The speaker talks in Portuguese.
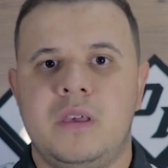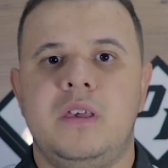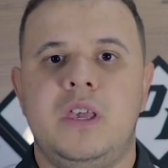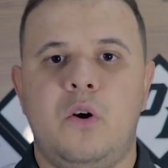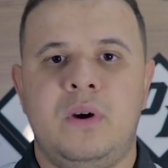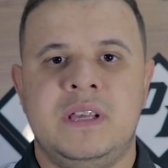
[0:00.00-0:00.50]

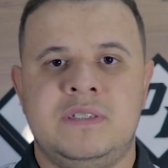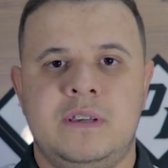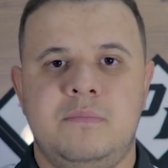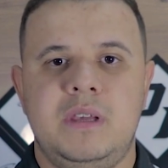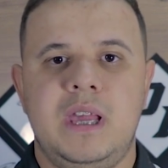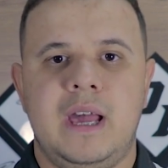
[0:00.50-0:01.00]
e eu
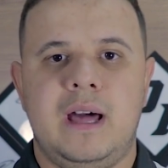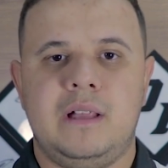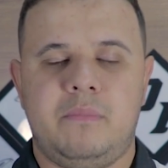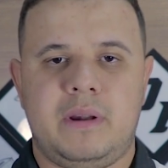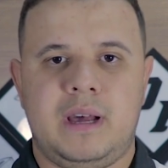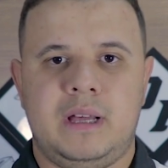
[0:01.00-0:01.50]
recebi
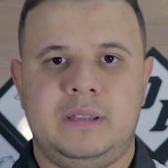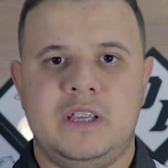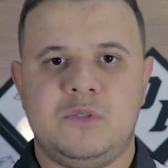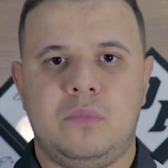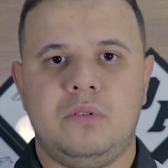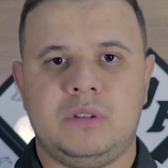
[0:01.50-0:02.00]
ela para
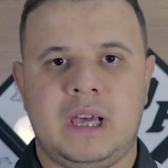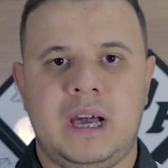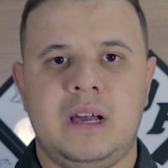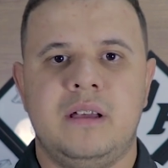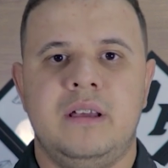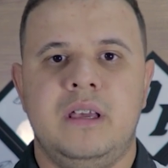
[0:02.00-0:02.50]

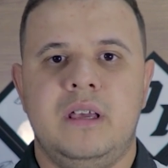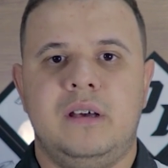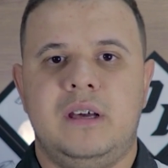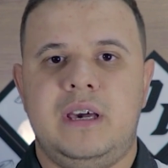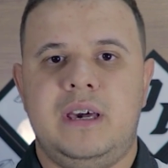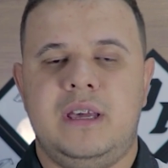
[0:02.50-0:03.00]
desmontar,
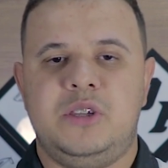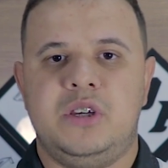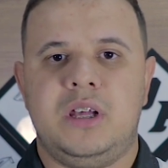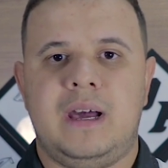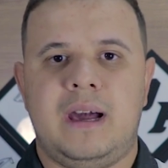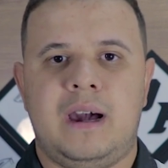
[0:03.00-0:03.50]
é,
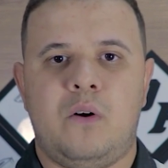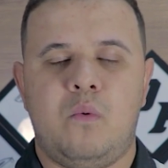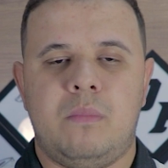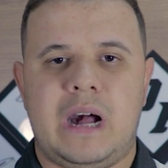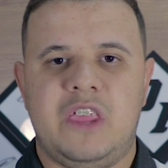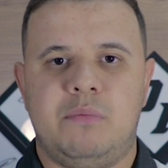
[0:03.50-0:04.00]
tirar o
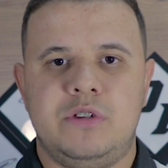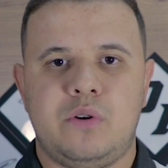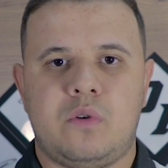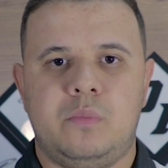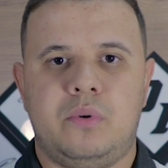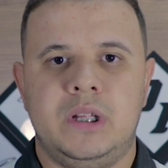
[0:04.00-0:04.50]
máximo de
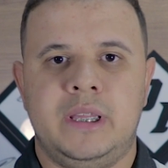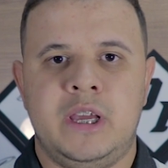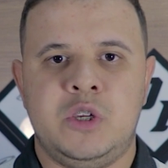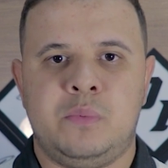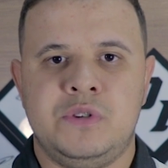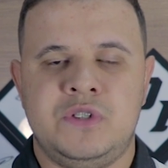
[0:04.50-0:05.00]

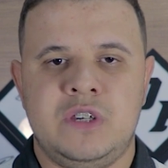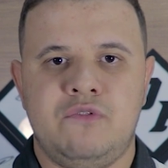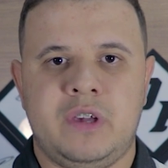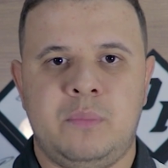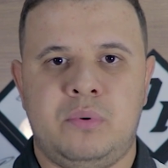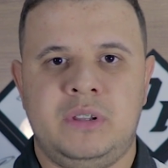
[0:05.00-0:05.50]
componente
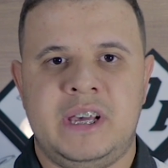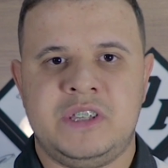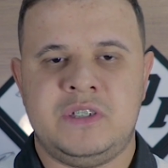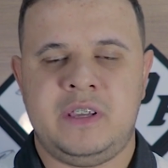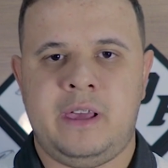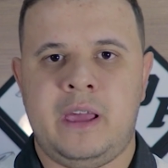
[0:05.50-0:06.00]
possível que
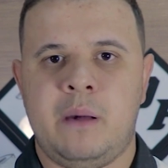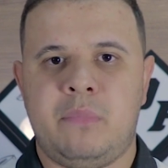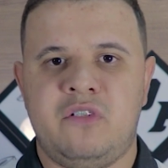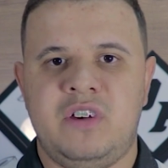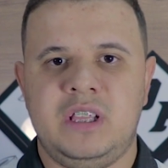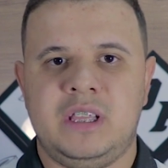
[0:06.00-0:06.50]
pudesse ser
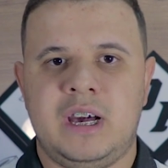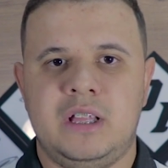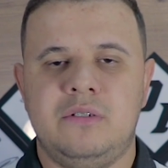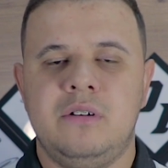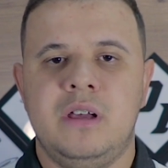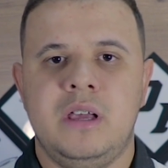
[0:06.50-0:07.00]

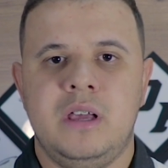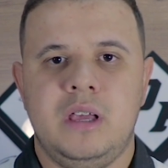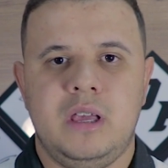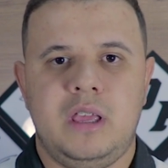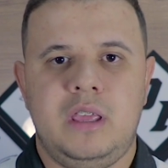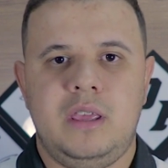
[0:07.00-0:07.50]
reaproveitado
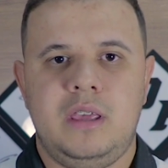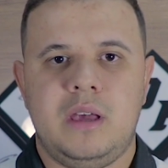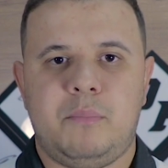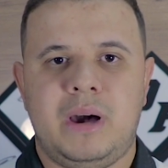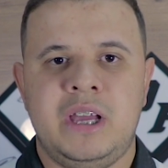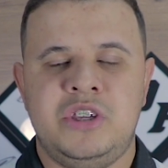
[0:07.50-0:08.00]
e
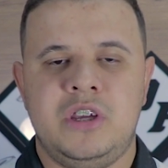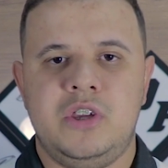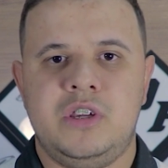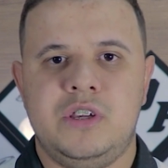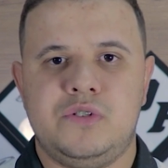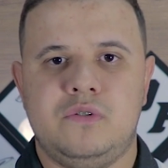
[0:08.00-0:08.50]
a partir
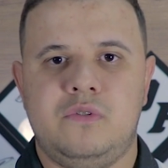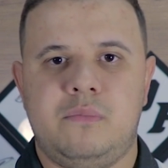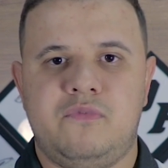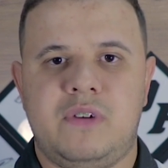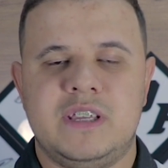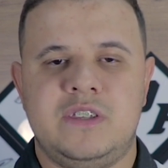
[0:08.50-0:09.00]
disso
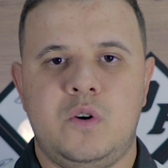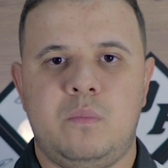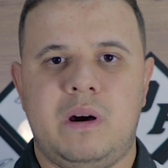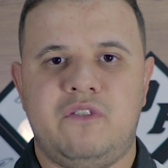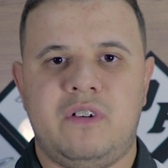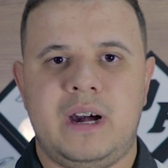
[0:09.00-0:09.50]
fazer
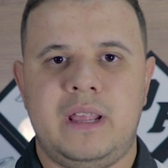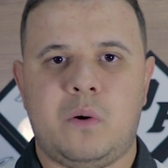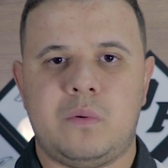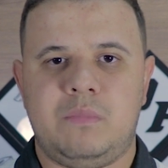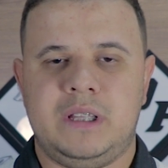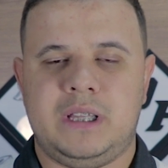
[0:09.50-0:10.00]
uma vara
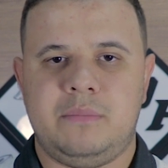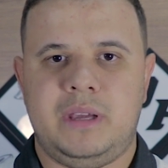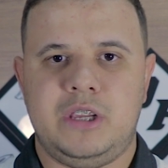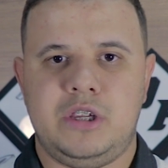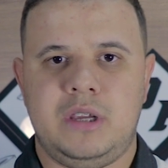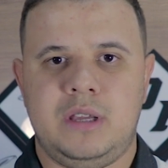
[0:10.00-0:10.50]

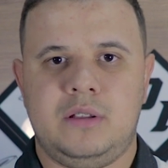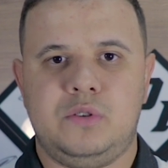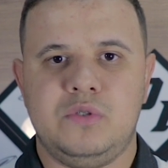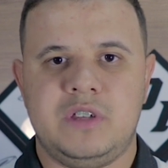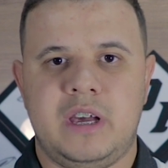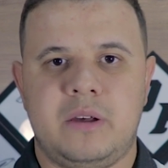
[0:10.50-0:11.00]
completamente
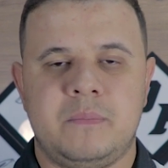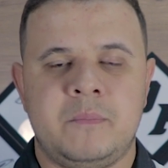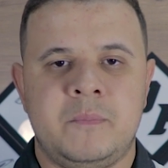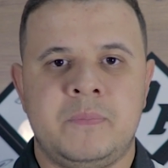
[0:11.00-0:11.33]
do zero.